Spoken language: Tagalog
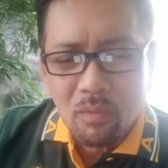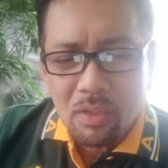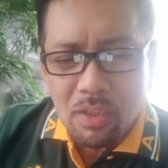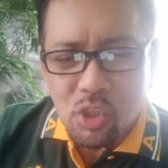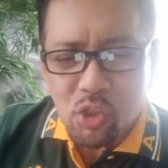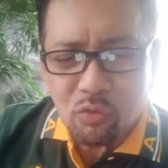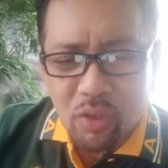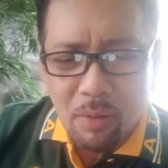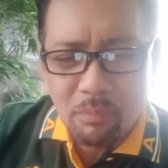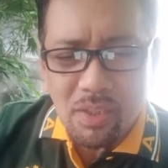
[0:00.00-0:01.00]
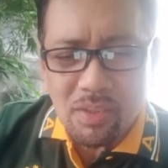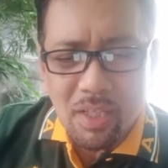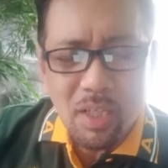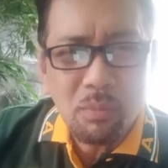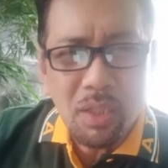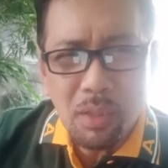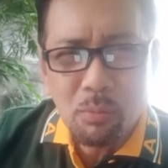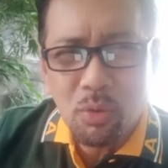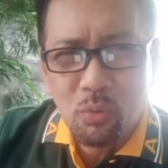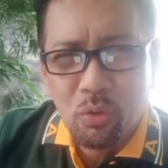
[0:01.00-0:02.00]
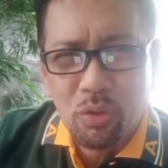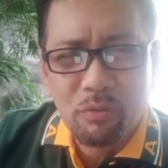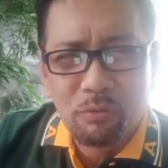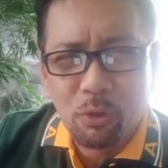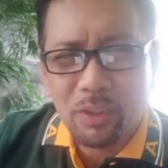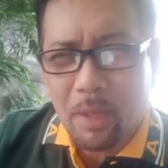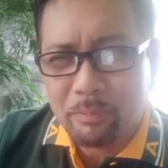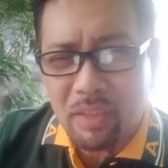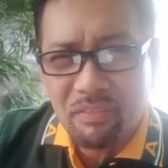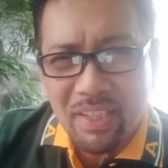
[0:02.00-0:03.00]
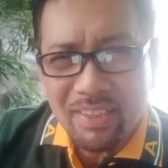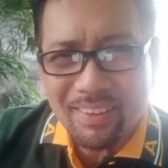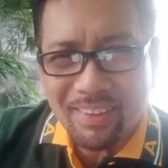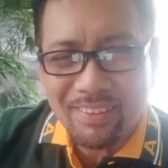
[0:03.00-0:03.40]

is from the same Hebrew word for captivated.